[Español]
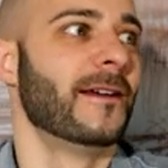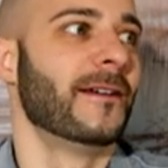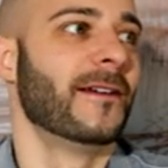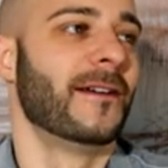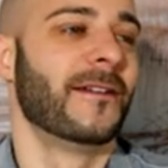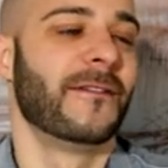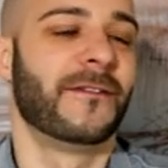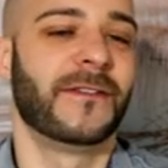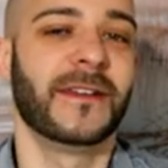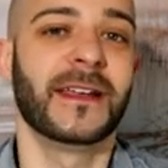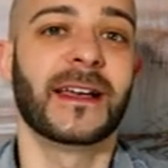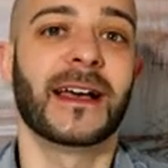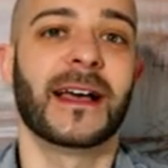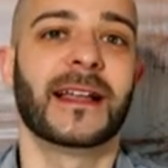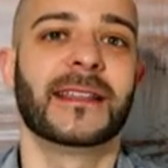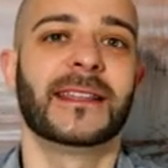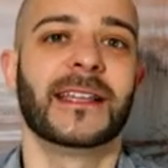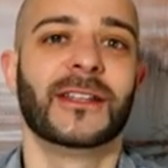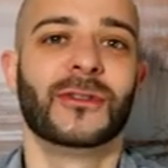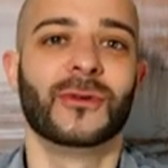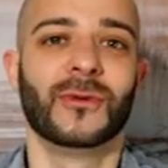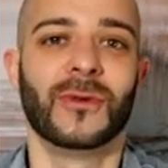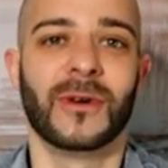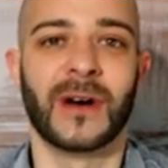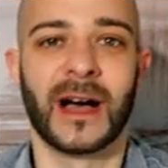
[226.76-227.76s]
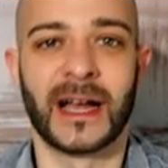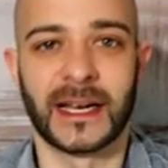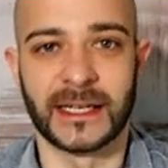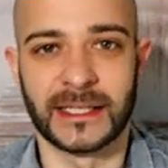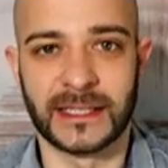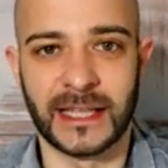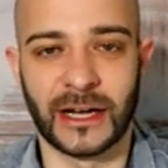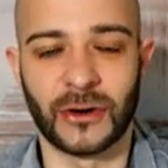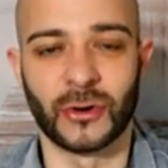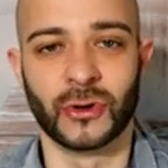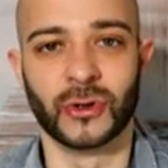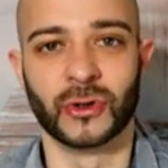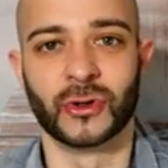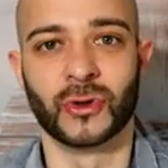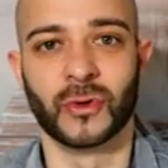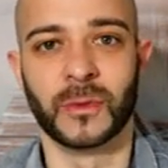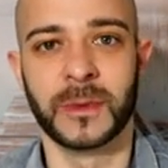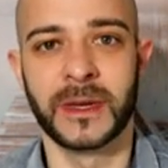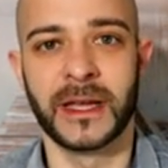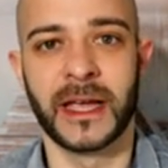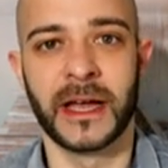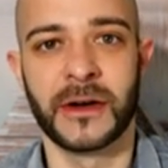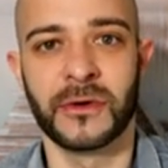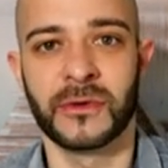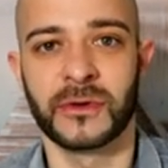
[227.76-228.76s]
Fíjate tú, hasta
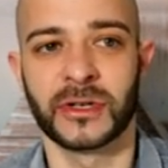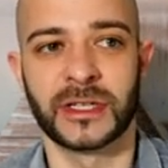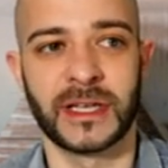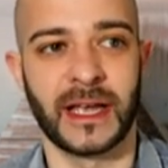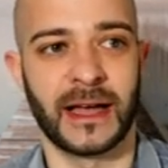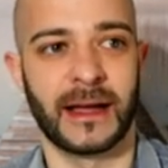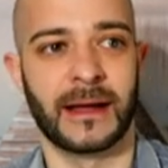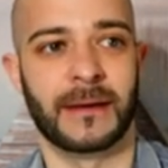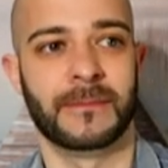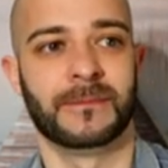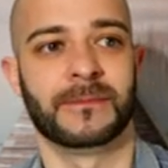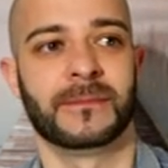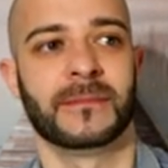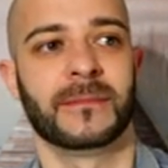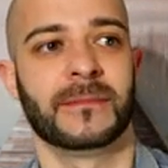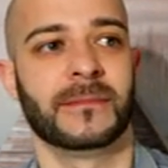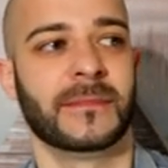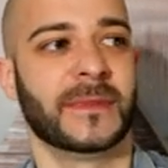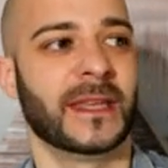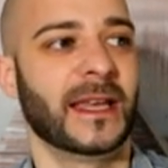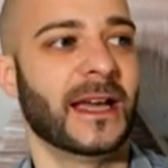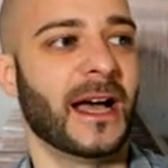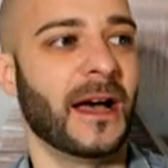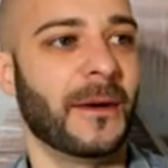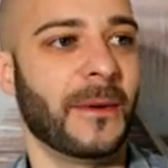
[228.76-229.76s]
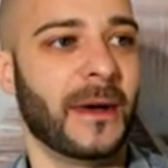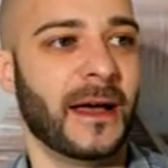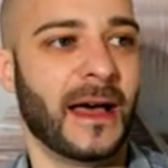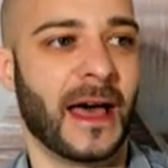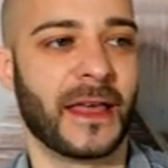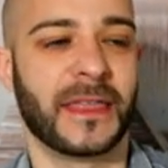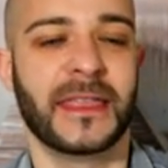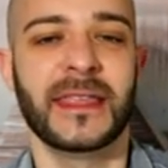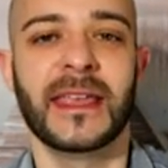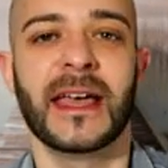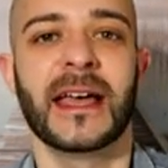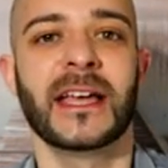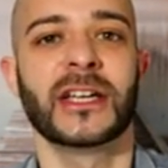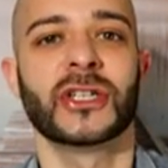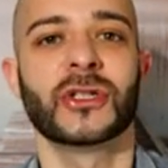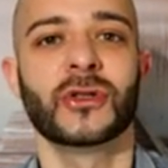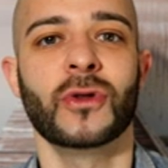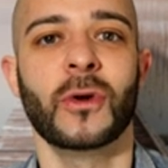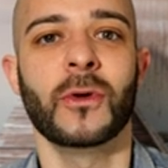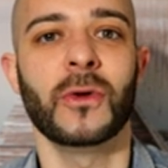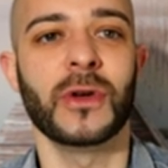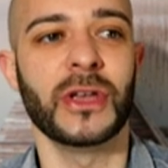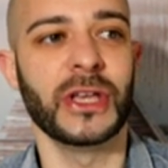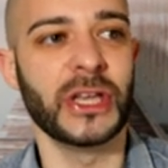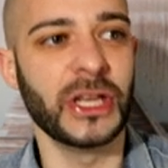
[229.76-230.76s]
consumía, ¿no? O sea, llegaba, hacía
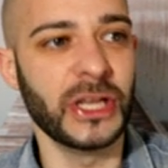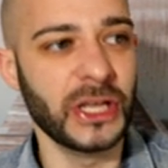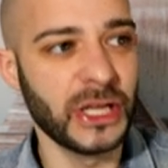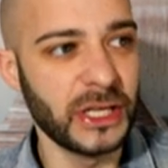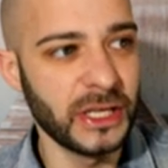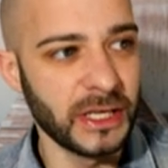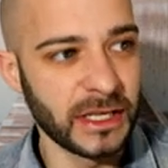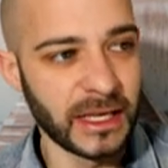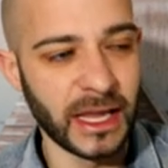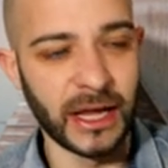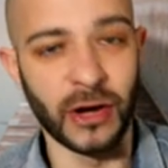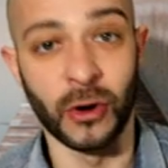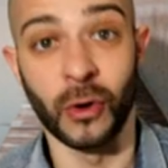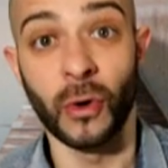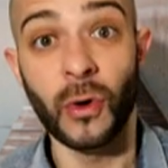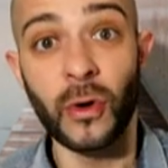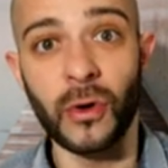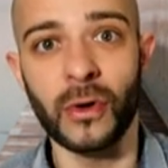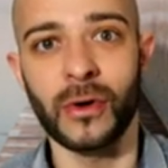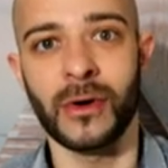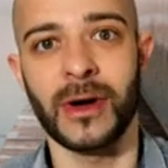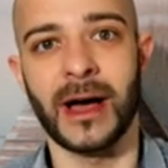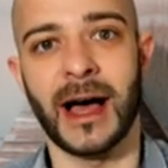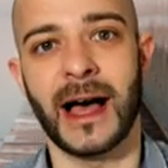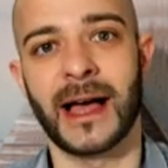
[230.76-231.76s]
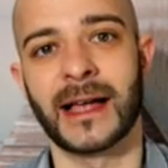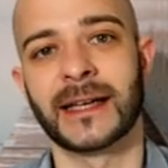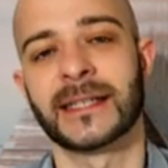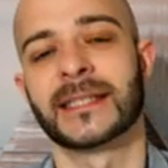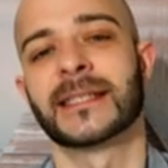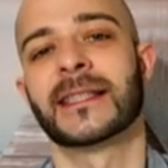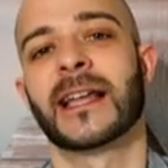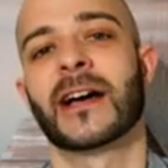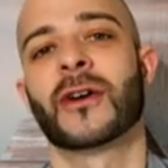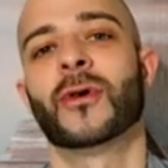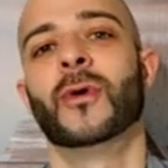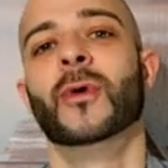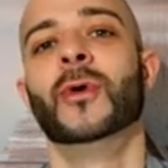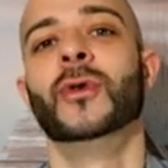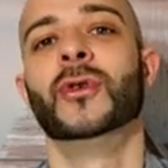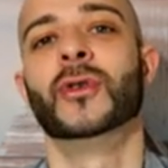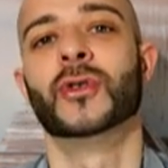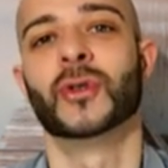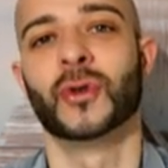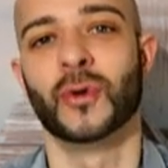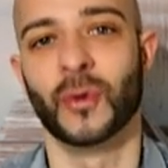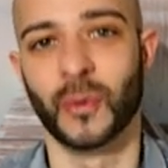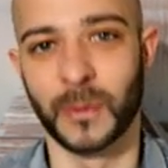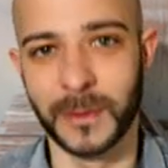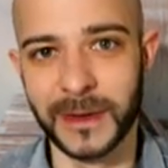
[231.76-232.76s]
esto y llegó hasta
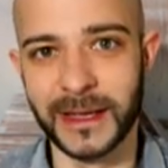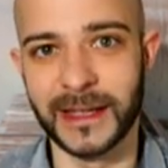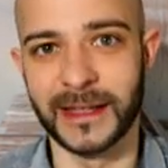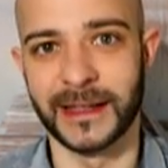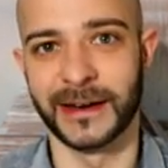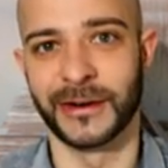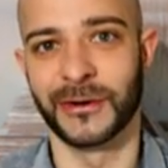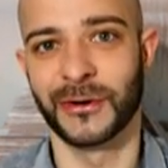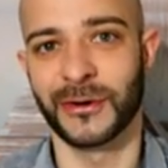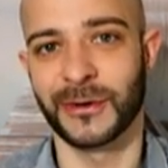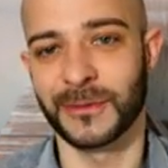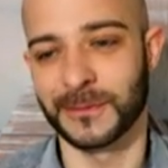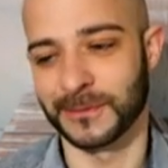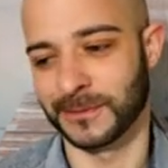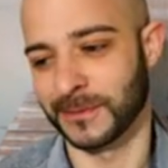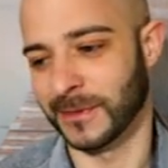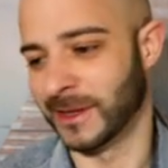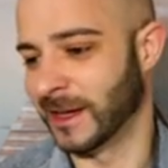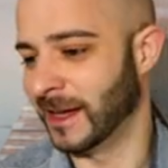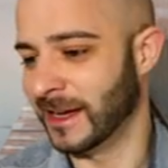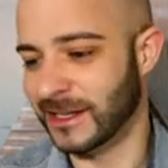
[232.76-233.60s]
consumir, ¿no?